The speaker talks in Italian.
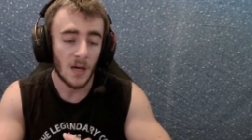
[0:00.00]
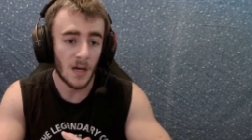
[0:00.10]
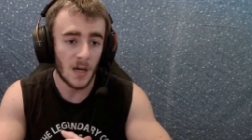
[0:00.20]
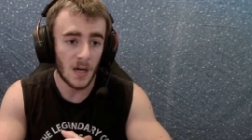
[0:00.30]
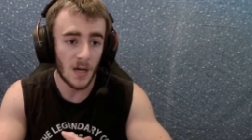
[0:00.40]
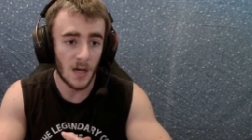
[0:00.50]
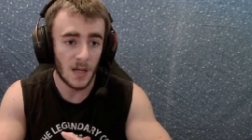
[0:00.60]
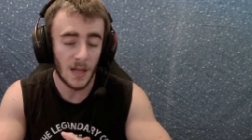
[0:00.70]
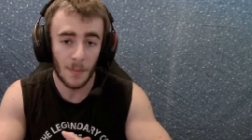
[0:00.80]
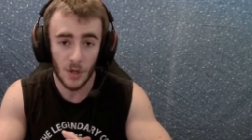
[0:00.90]

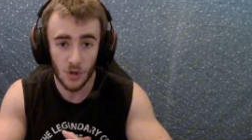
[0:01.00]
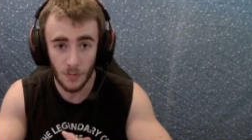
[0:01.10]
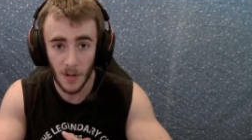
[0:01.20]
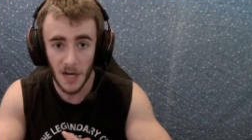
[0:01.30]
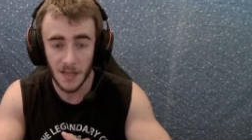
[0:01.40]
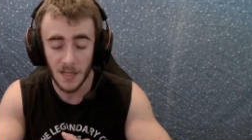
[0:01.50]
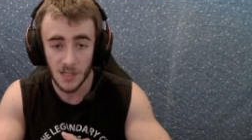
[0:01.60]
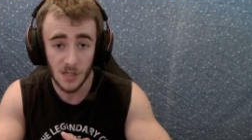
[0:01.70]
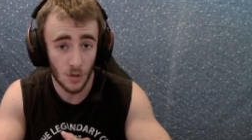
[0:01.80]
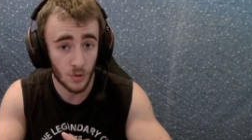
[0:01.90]
eh, la maggior parte
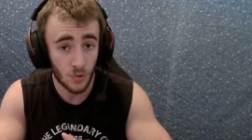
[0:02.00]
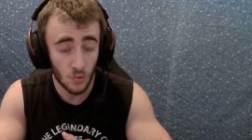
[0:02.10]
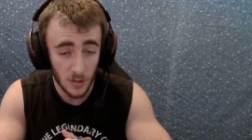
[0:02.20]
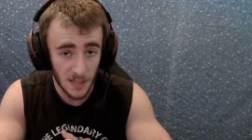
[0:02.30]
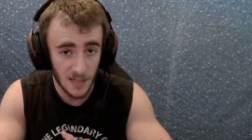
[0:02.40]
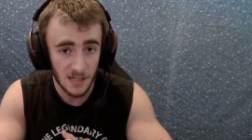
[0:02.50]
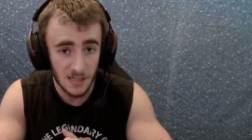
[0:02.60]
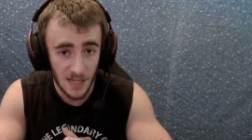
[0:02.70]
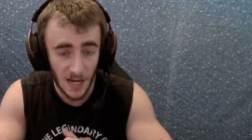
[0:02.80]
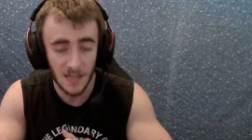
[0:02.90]
se non tutte le
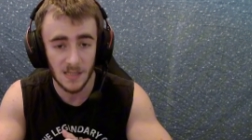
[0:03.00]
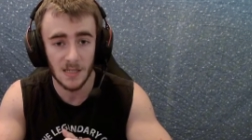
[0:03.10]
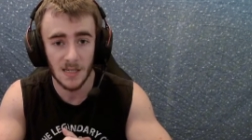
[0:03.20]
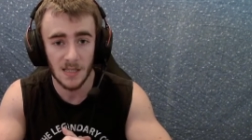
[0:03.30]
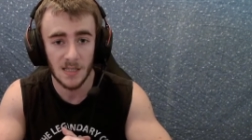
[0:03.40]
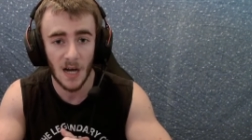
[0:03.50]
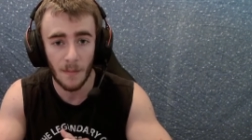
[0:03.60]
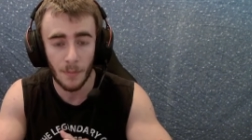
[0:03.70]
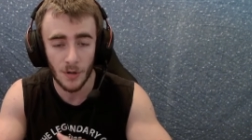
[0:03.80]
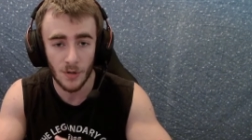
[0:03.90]
stanze che si
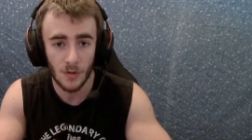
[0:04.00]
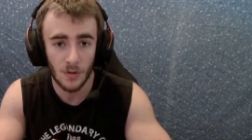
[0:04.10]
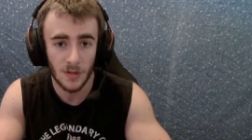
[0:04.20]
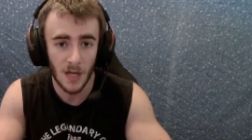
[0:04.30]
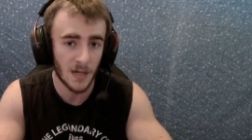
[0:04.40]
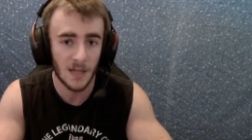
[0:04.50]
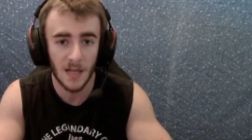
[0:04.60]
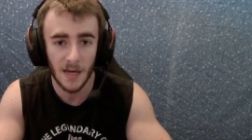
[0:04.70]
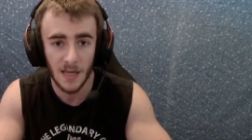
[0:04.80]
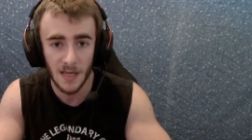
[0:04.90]
aprono con
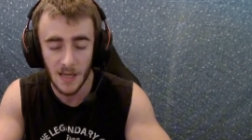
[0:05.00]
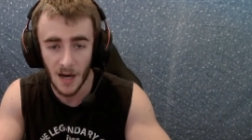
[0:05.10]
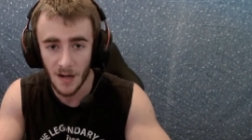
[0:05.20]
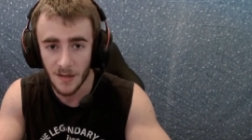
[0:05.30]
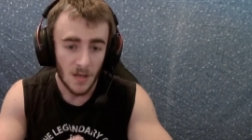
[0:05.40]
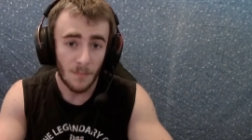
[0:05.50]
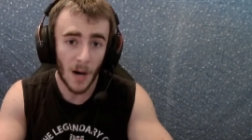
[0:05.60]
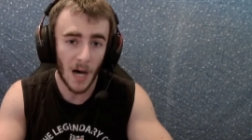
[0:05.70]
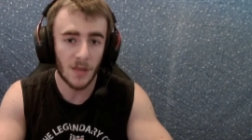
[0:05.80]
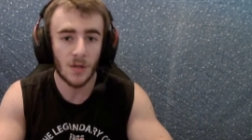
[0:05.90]
la keycard.
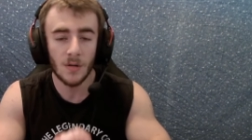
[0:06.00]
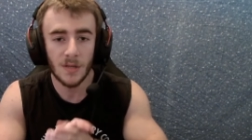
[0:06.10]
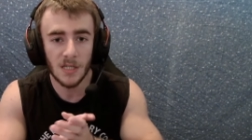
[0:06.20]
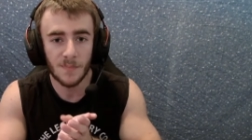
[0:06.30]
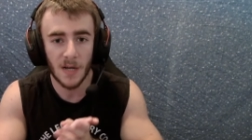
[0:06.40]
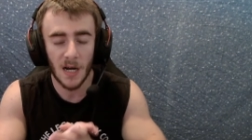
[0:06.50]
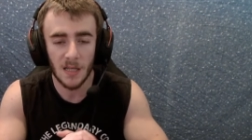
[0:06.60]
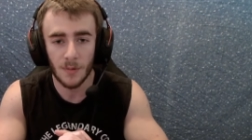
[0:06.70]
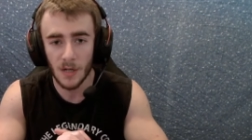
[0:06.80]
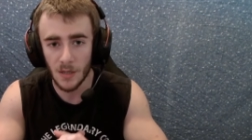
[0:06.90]
Ma non
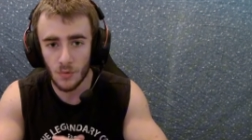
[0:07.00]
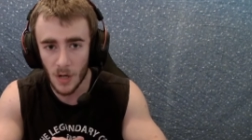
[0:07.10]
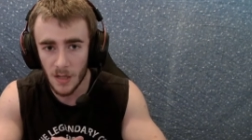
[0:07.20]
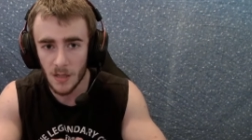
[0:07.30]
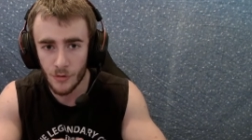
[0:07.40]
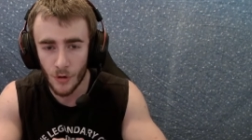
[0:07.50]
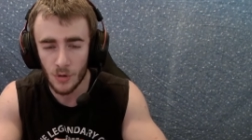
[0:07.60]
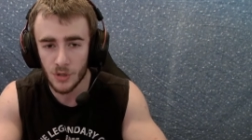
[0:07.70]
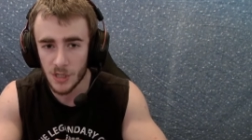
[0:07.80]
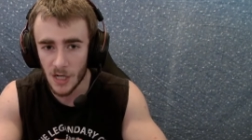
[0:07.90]
disperate perché durante il
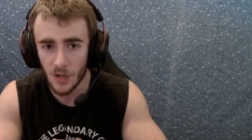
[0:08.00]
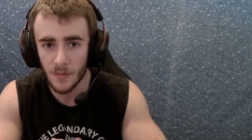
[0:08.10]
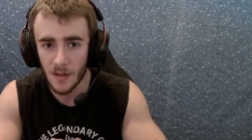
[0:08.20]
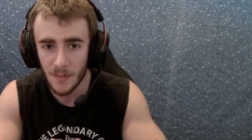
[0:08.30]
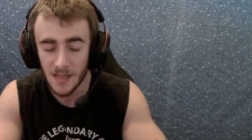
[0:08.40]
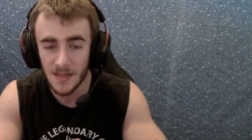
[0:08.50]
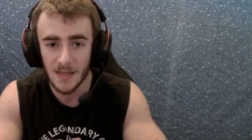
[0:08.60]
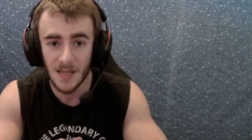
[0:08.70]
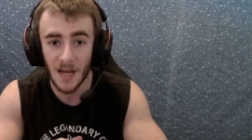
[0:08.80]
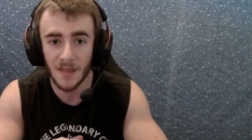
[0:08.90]
gioco ci saranno
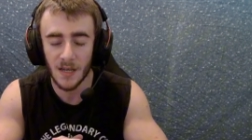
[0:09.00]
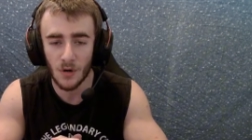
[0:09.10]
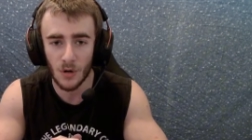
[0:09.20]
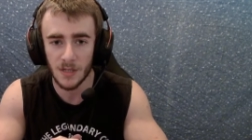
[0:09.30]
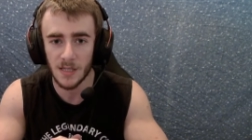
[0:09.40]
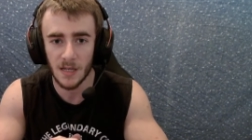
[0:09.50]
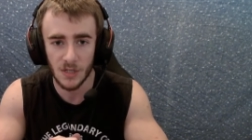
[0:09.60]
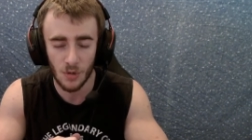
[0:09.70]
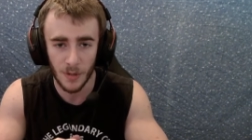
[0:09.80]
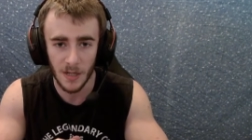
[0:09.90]
veramente tante cose da
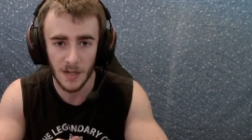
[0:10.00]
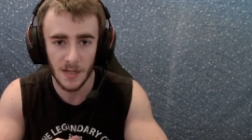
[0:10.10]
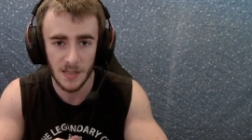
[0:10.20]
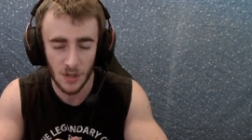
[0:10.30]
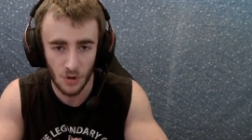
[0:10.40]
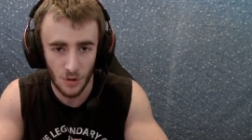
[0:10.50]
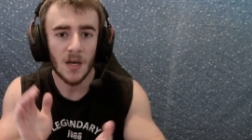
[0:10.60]
scoprire secondo me.